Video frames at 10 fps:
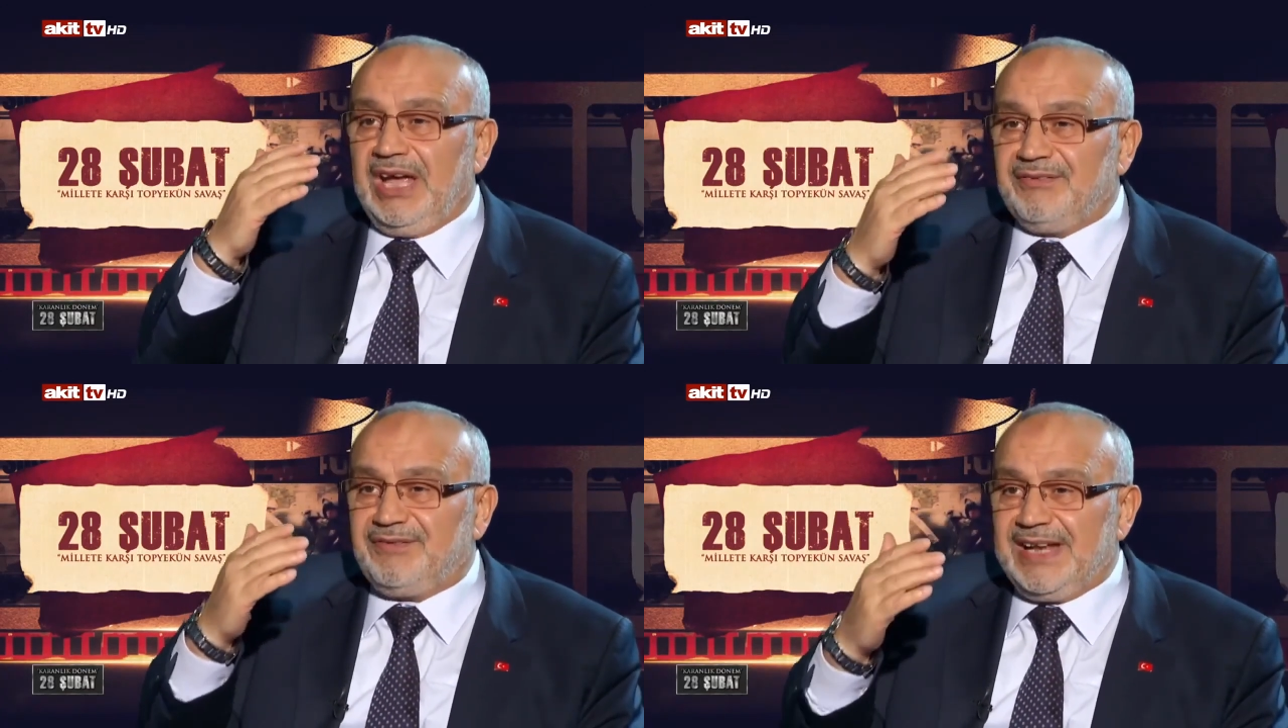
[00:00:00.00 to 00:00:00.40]

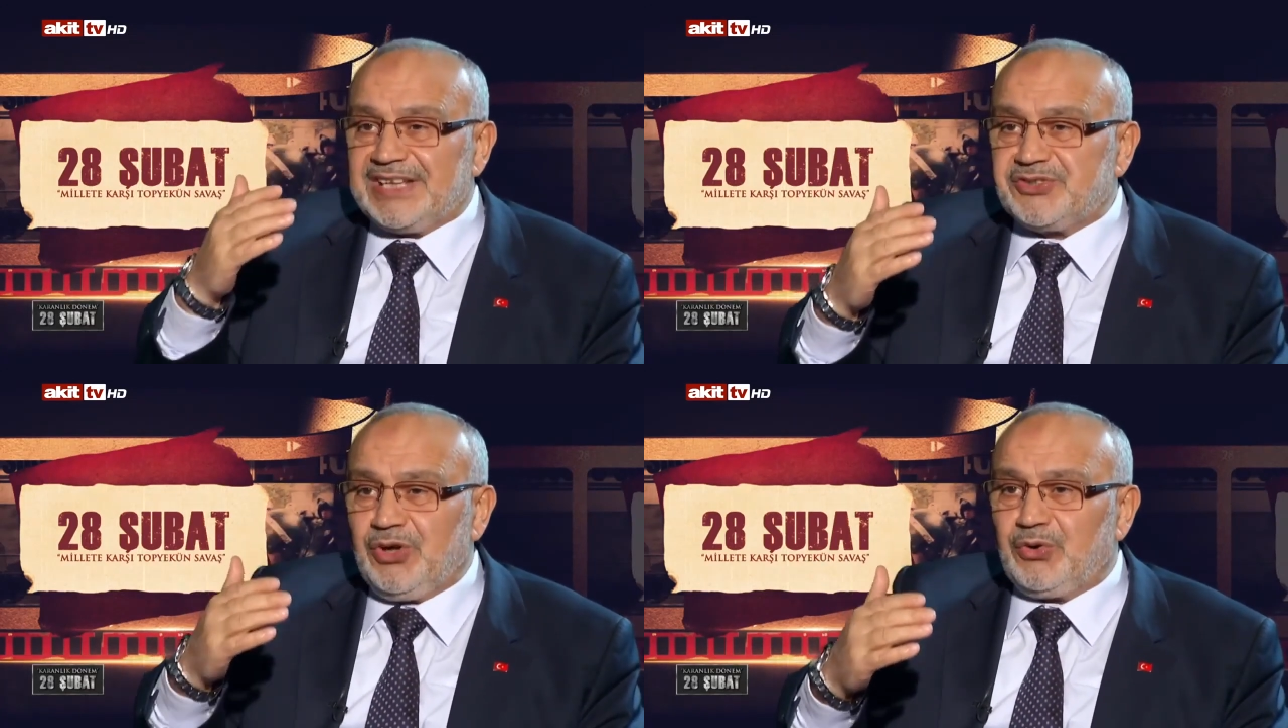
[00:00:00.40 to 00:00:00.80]

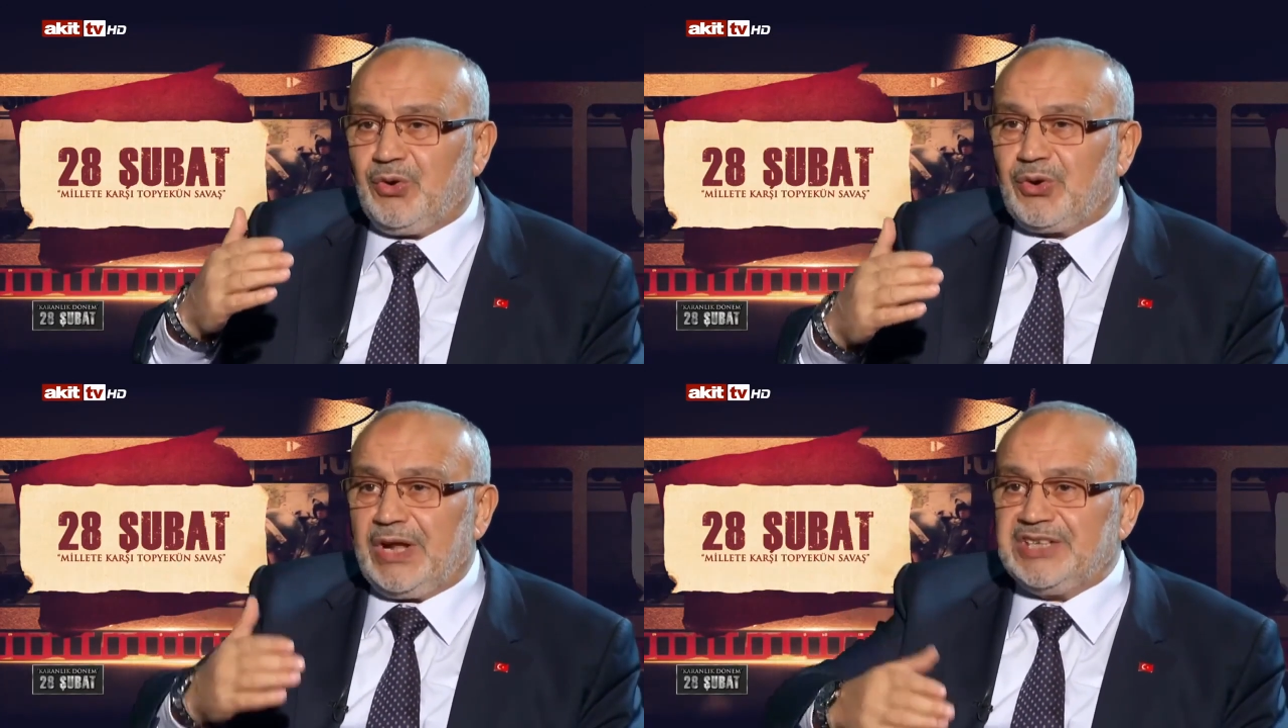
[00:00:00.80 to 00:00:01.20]
enflasyon
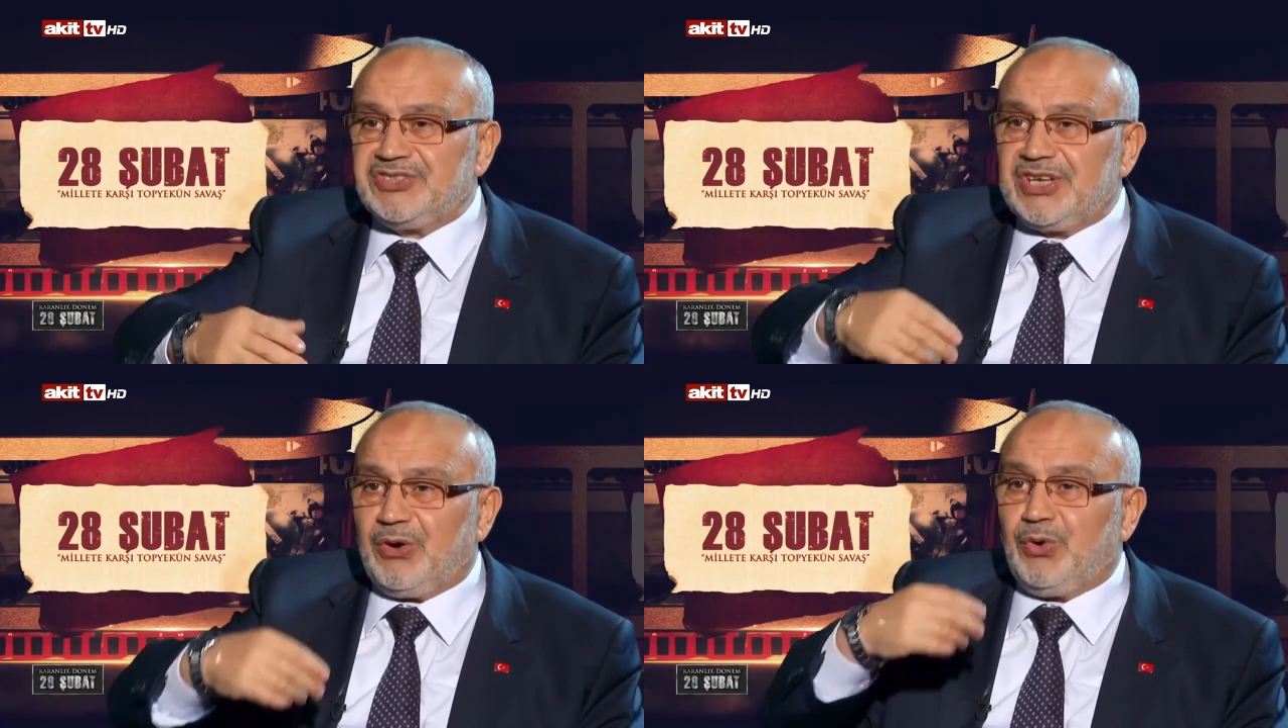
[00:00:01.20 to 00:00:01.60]

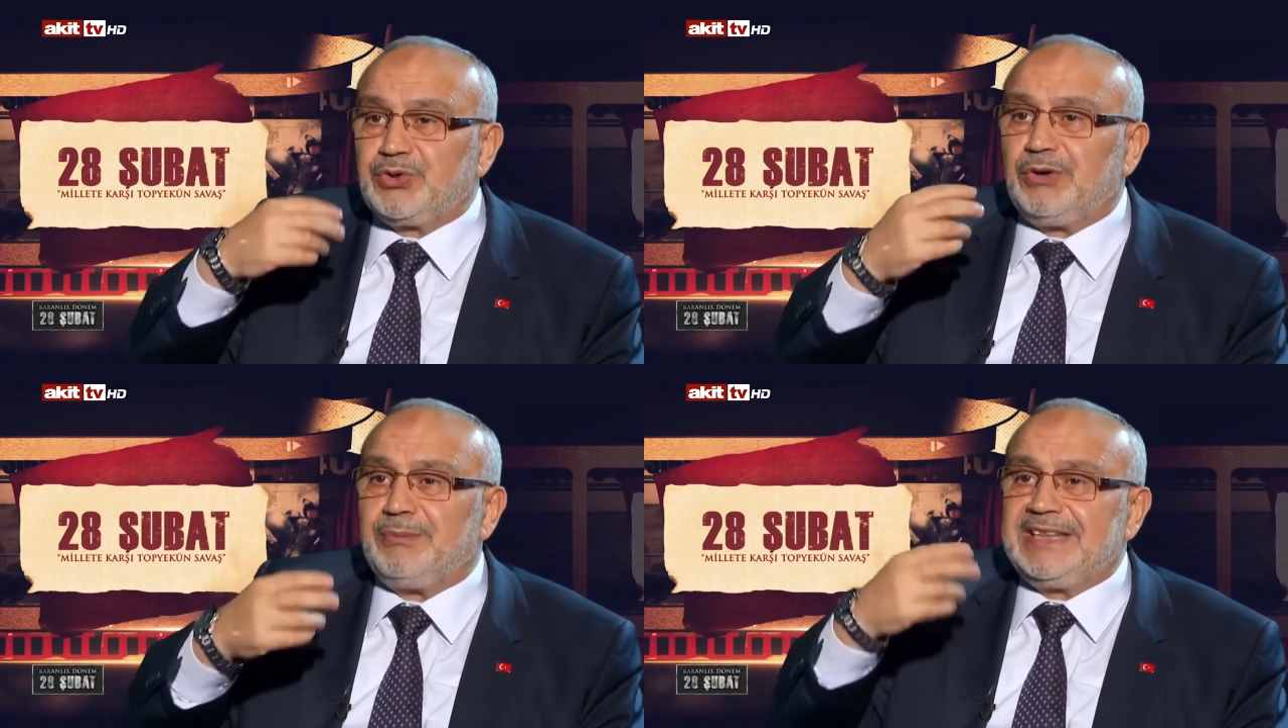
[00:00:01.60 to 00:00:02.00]
oranınca
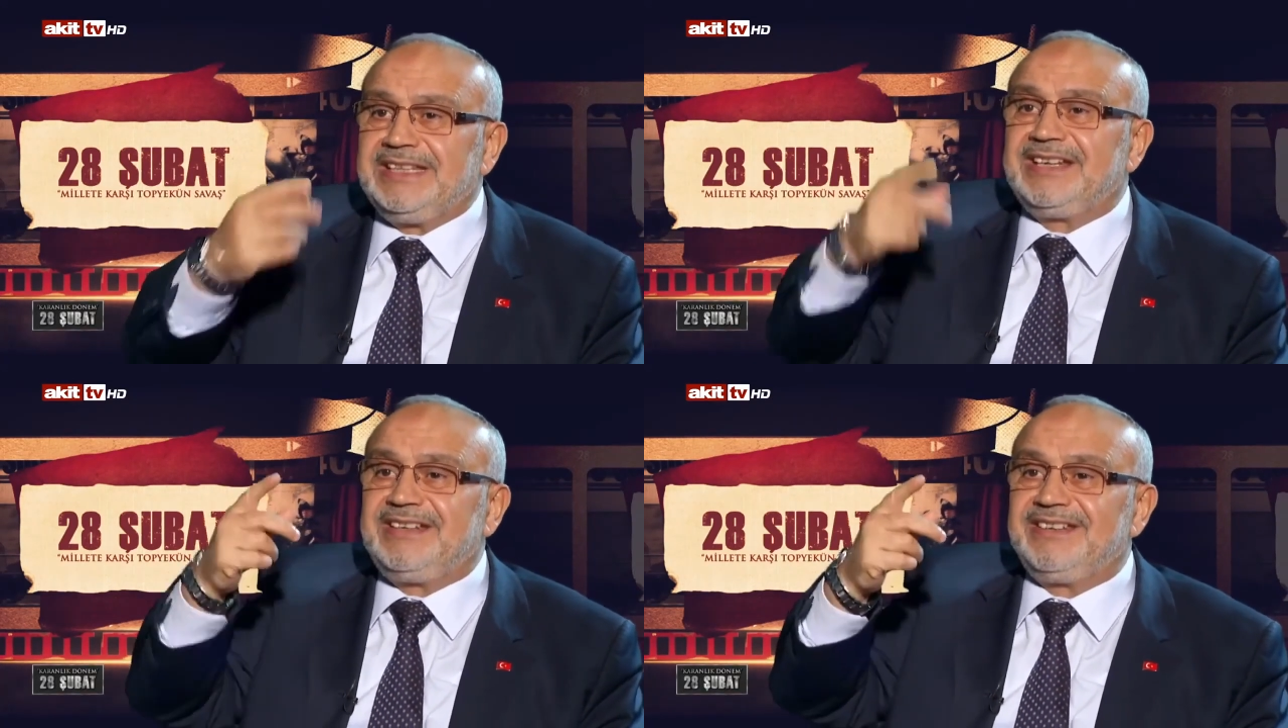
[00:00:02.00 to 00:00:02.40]

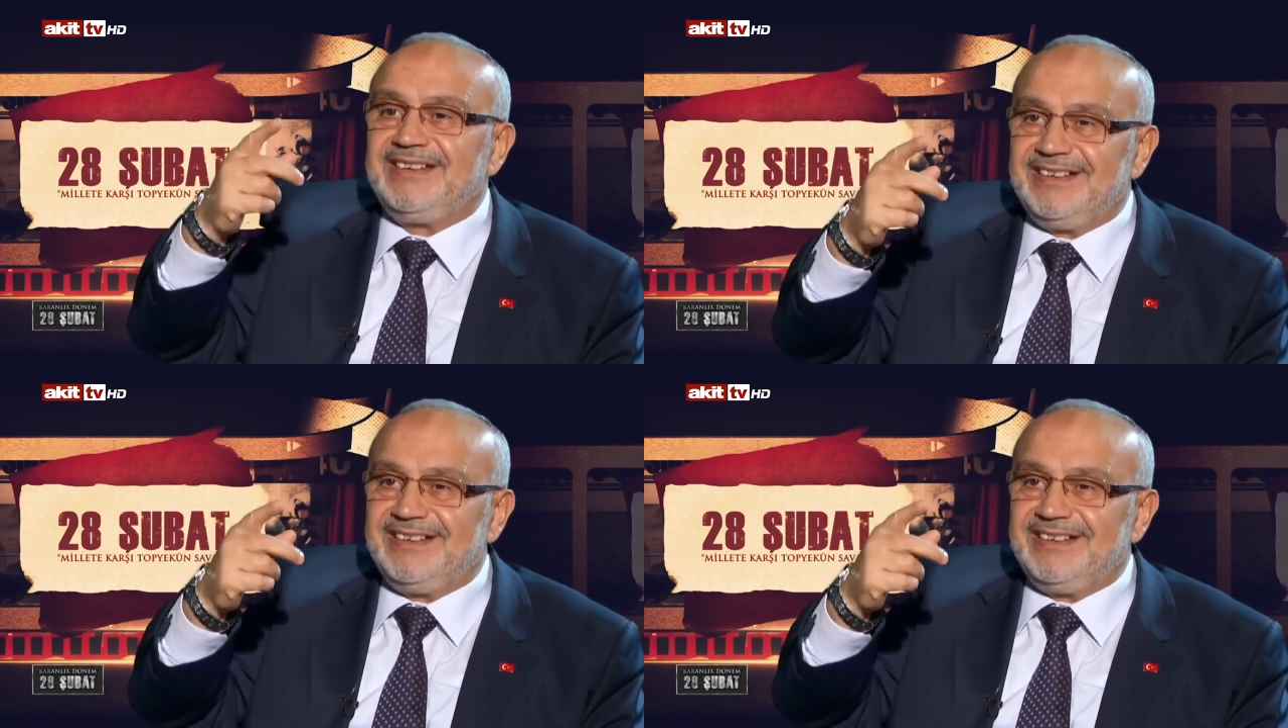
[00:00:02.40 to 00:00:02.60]
otomatik